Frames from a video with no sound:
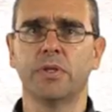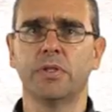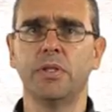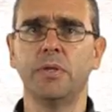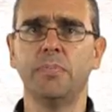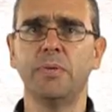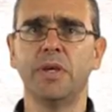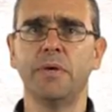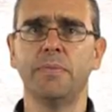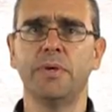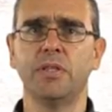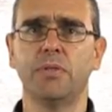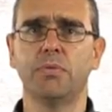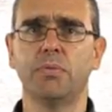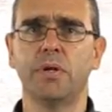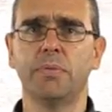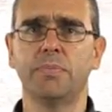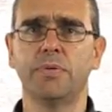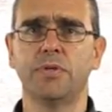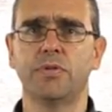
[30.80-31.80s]
Tipicamente
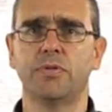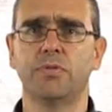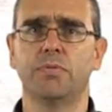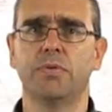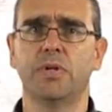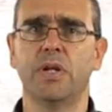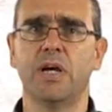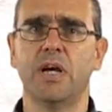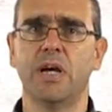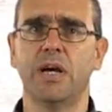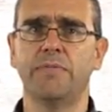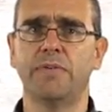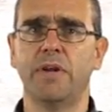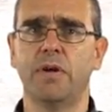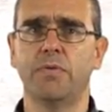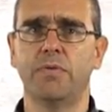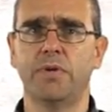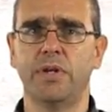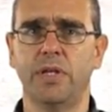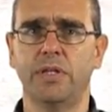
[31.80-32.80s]
una persona avrà
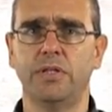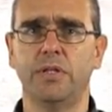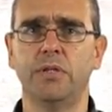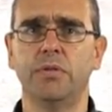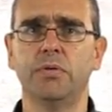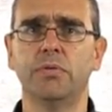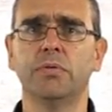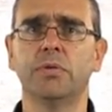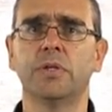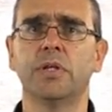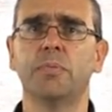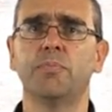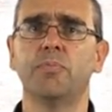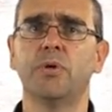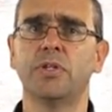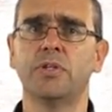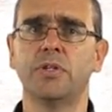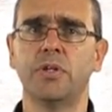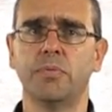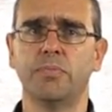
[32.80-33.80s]
un reddito che
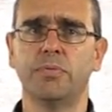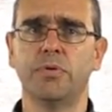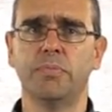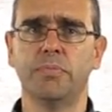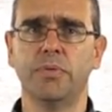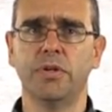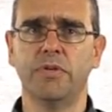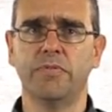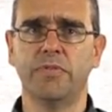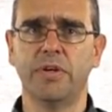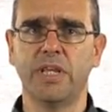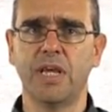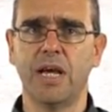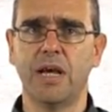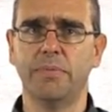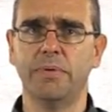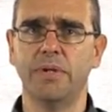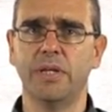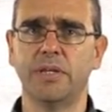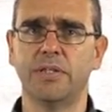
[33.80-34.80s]
può essere più o meno
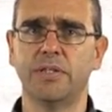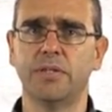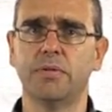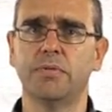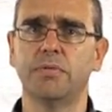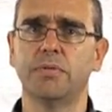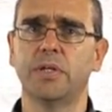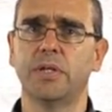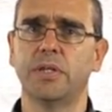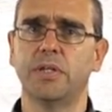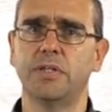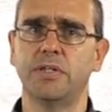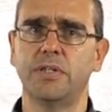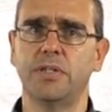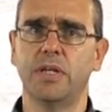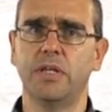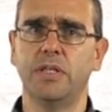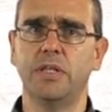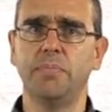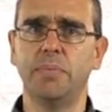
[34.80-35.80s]
variabile a seconda che
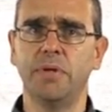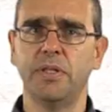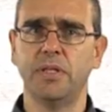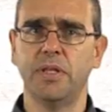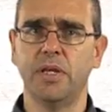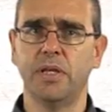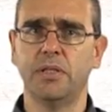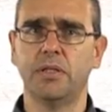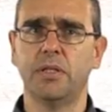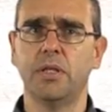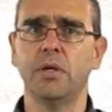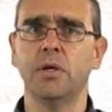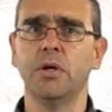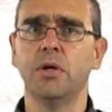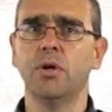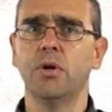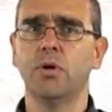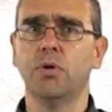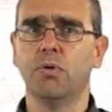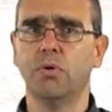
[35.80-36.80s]
sia dipendente
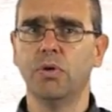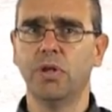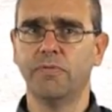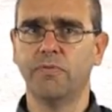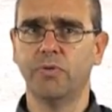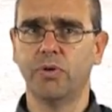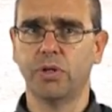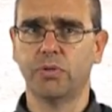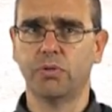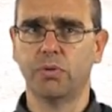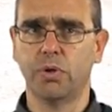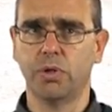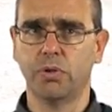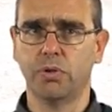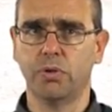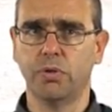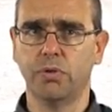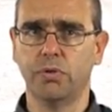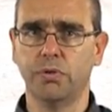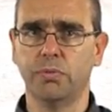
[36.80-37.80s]
o o lavoratore
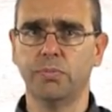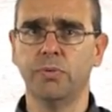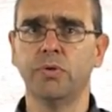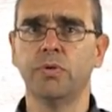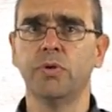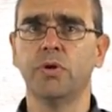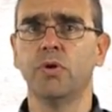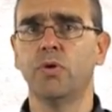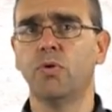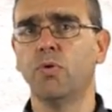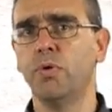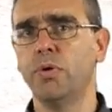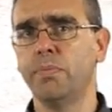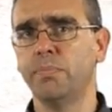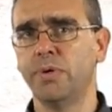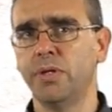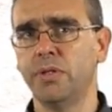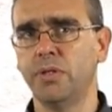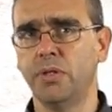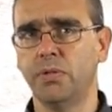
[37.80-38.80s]
autonomo o
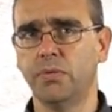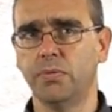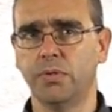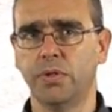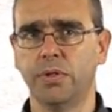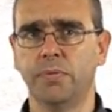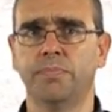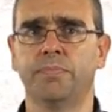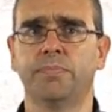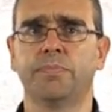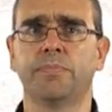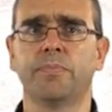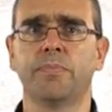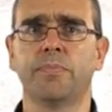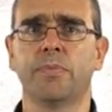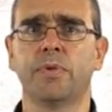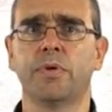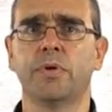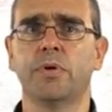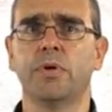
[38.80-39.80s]
imprenditore.
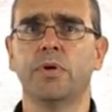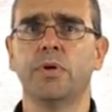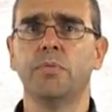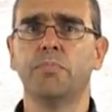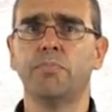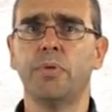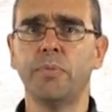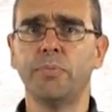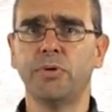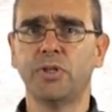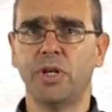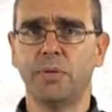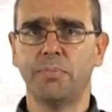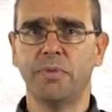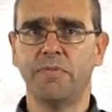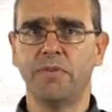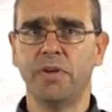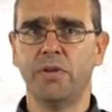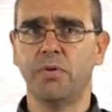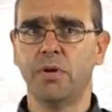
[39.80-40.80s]
Poi
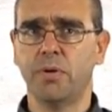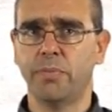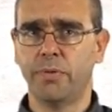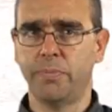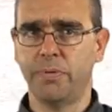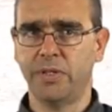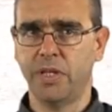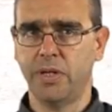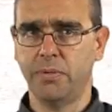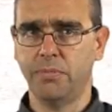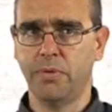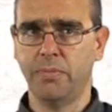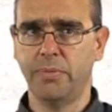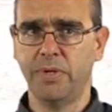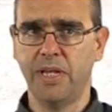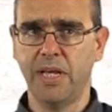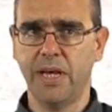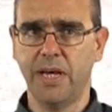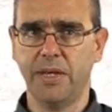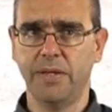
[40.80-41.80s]
potrebbe avere una proprietà
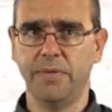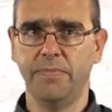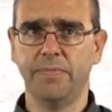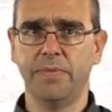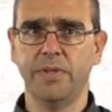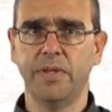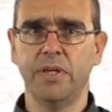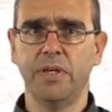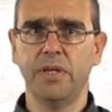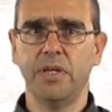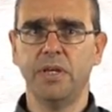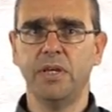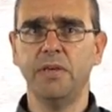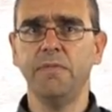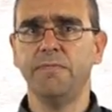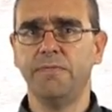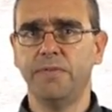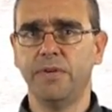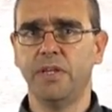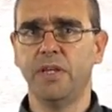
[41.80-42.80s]
immobiliare.
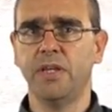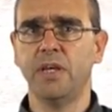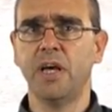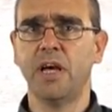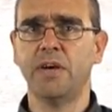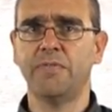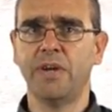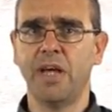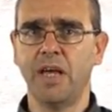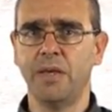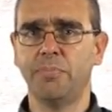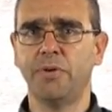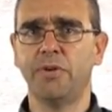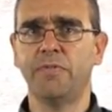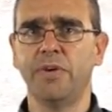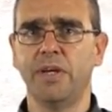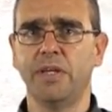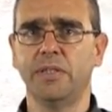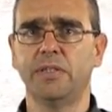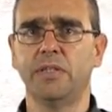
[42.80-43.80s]
Infine avrà i
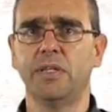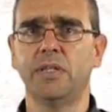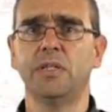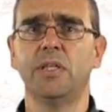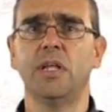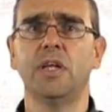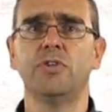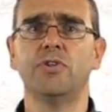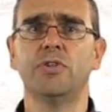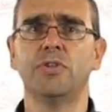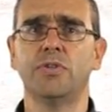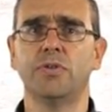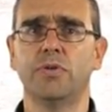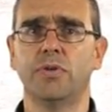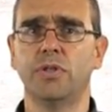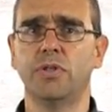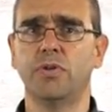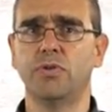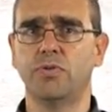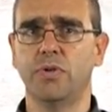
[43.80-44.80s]
proventi della
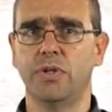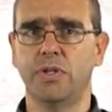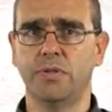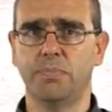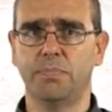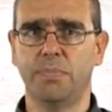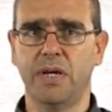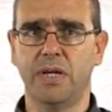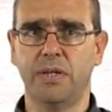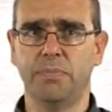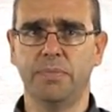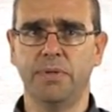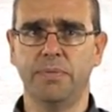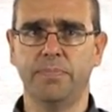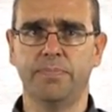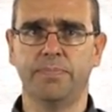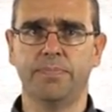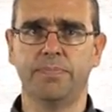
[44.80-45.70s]
gestione dei suoi risparmi.